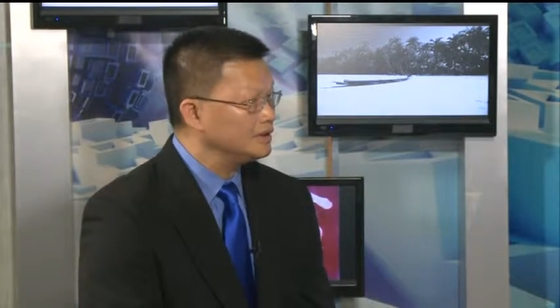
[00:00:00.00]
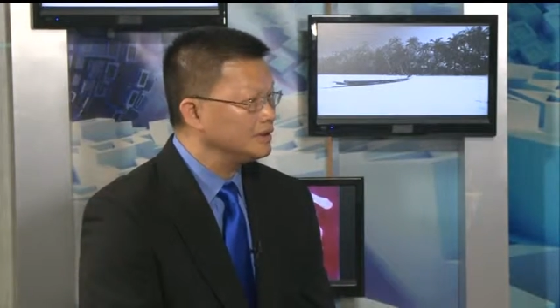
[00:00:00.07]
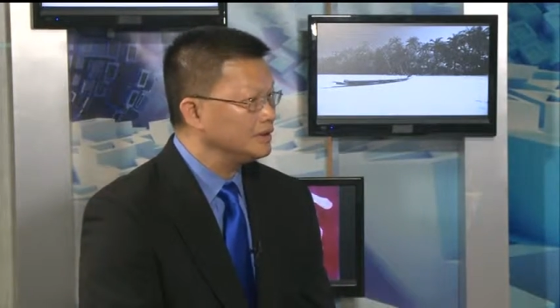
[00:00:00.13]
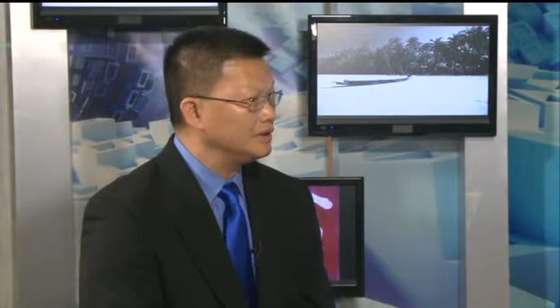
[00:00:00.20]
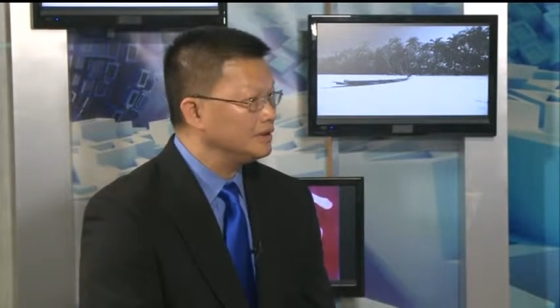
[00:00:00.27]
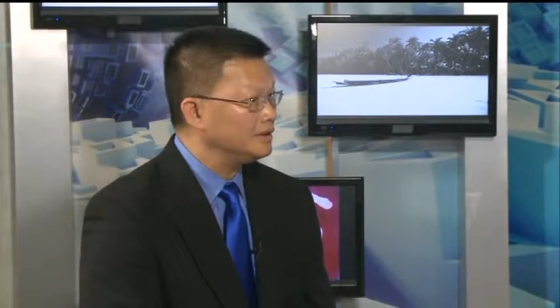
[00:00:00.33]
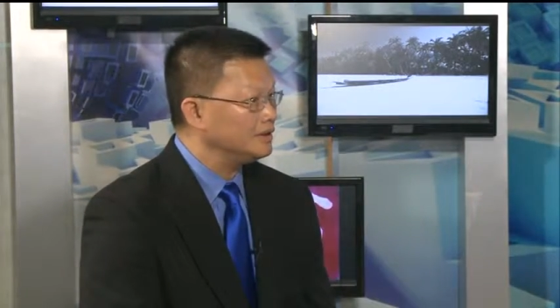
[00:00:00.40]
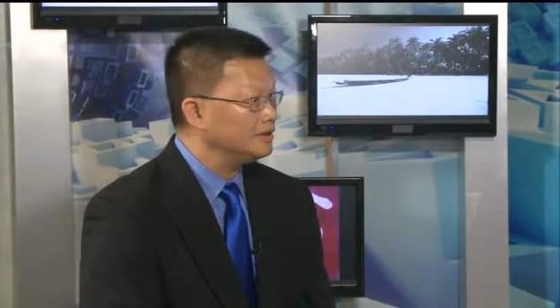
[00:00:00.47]

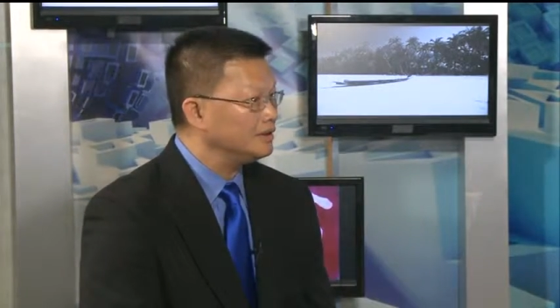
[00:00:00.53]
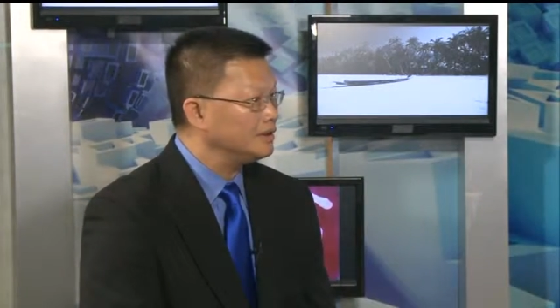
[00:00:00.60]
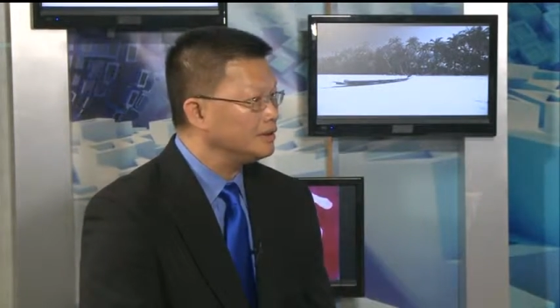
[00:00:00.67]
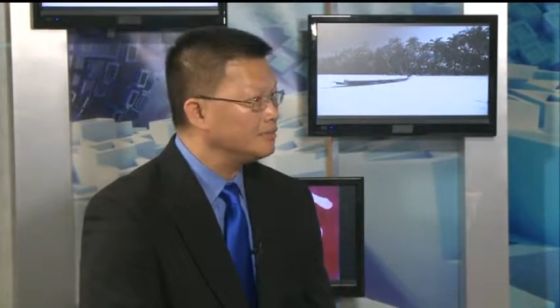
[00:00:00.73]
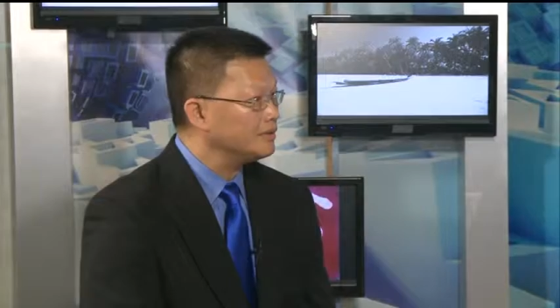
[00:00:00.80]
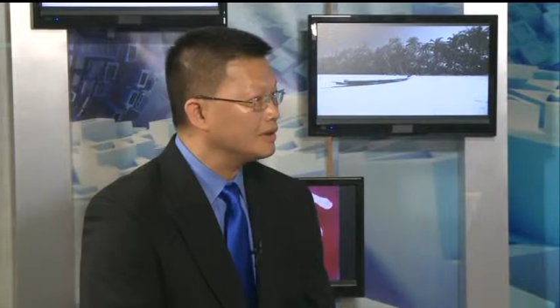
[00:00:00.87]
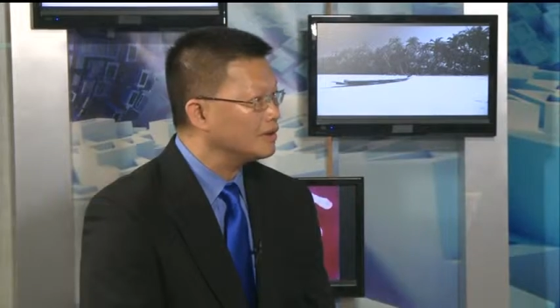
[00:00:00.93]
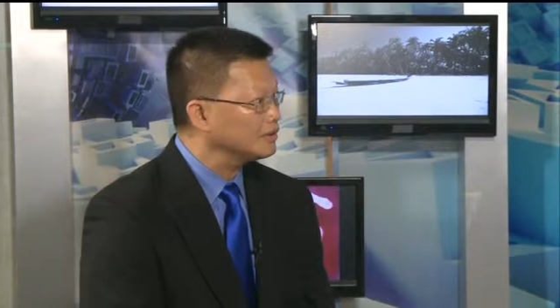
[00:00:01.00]
thì
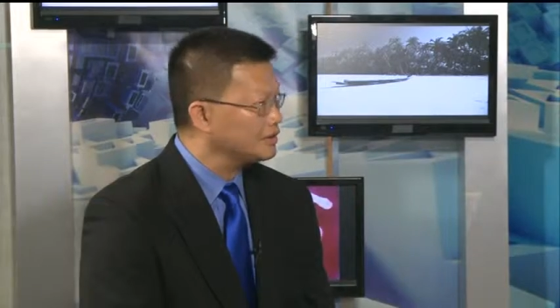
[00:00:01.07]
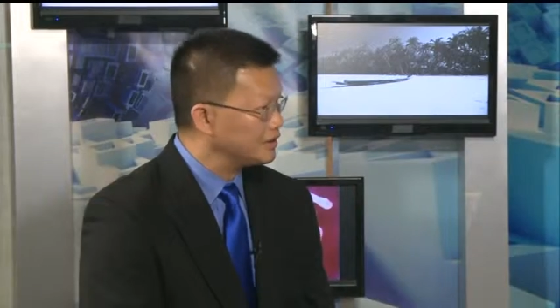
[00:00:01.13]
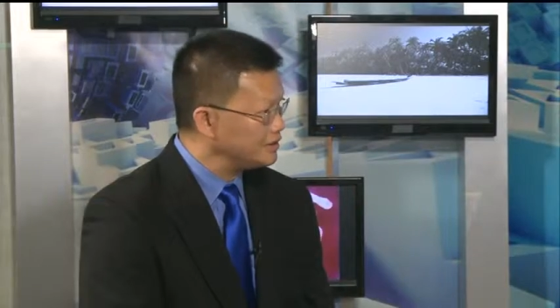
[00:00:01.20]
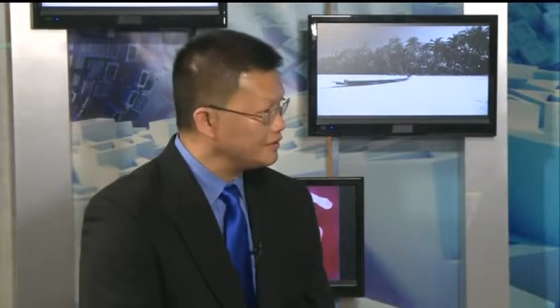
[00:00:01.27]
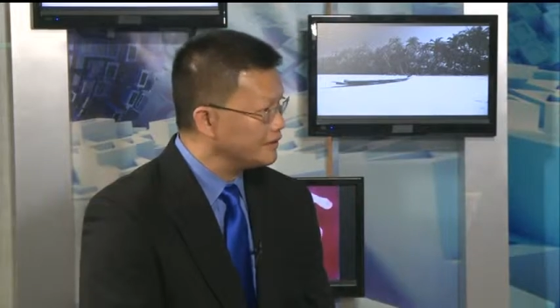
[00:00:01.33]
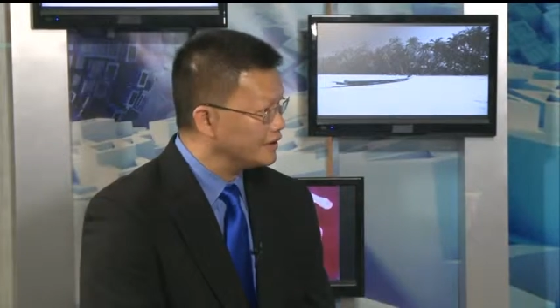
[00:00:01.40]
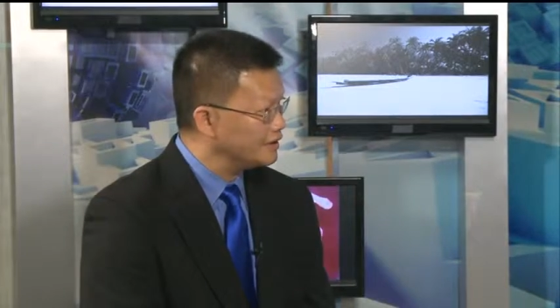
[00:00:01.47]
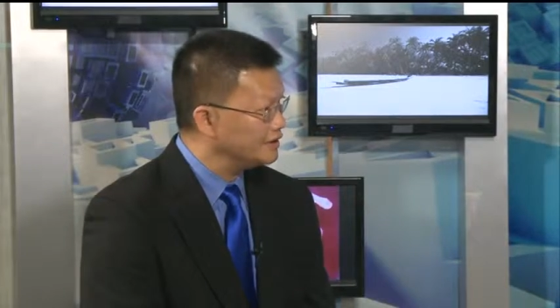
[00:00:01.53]
nếu mà khó tính
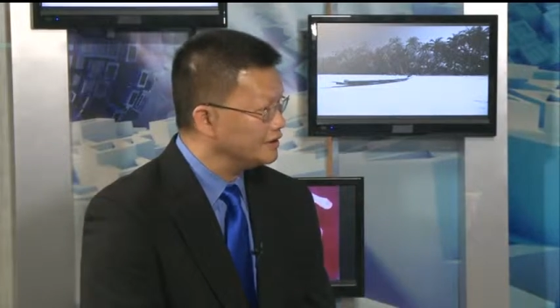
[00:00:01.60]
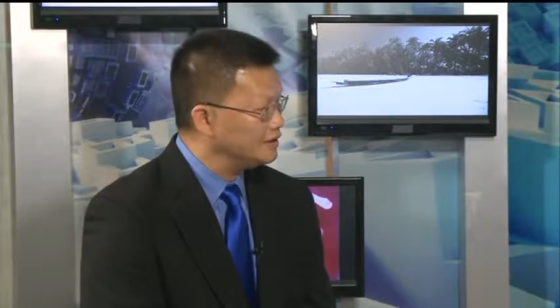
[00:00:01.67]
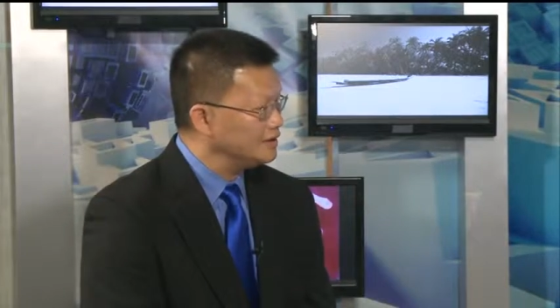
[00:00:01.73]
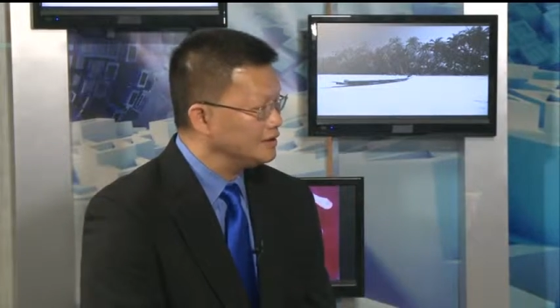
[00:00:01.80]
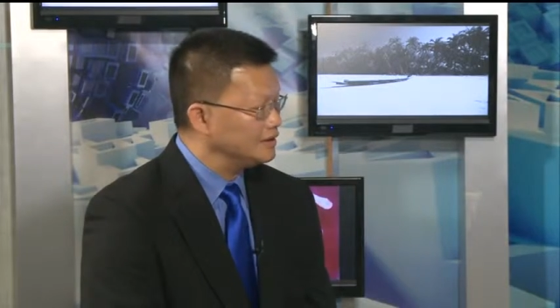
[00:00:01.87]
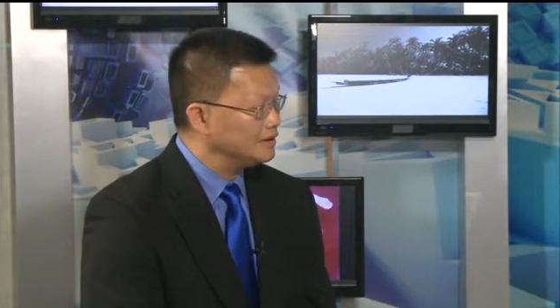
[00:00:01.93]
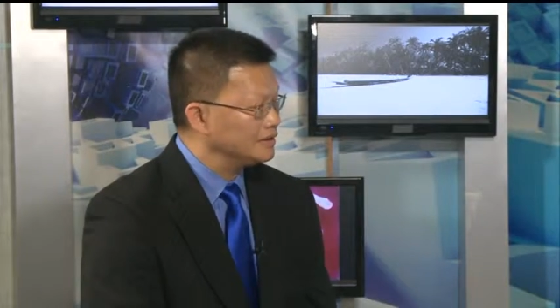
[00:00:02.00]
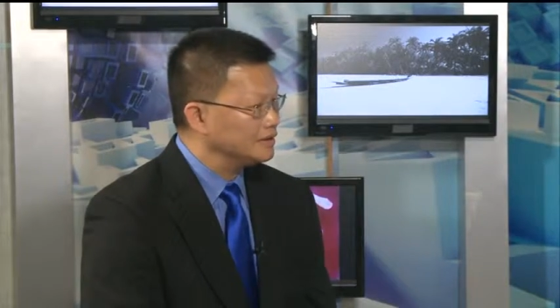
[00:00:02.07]
như vậy,
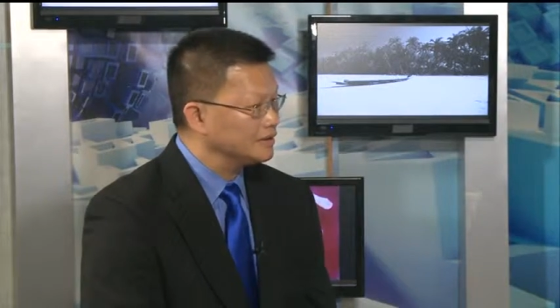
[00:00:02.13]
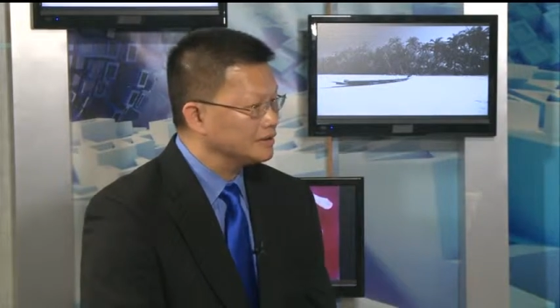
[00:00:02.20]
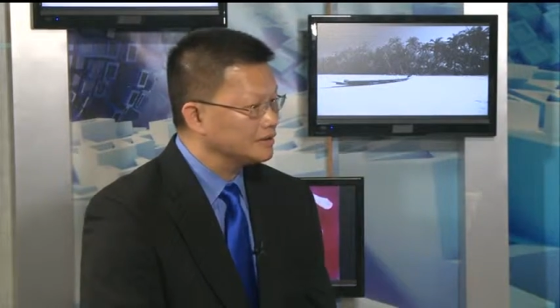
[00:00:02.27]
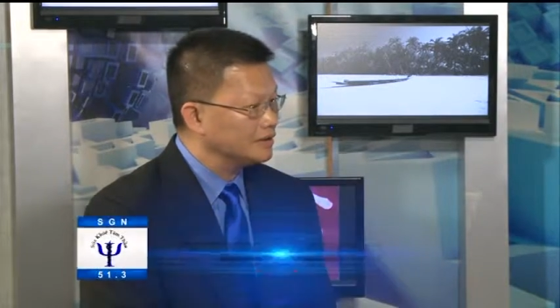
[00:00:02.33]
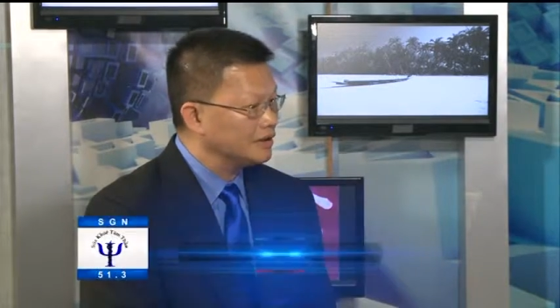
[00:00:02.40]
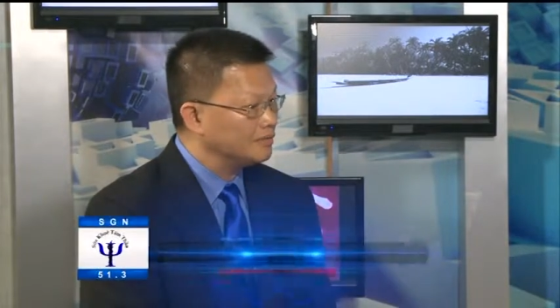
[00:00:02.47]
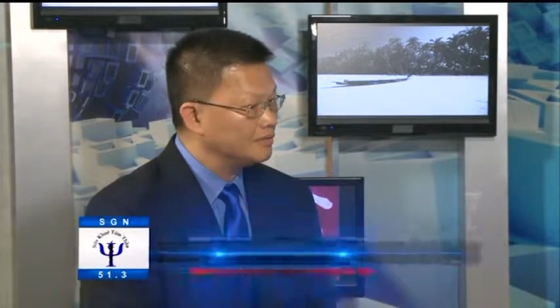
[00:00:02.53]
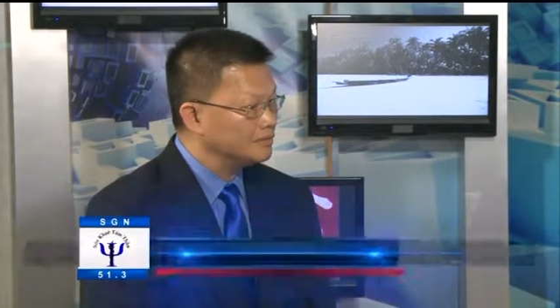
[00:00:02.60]
Tom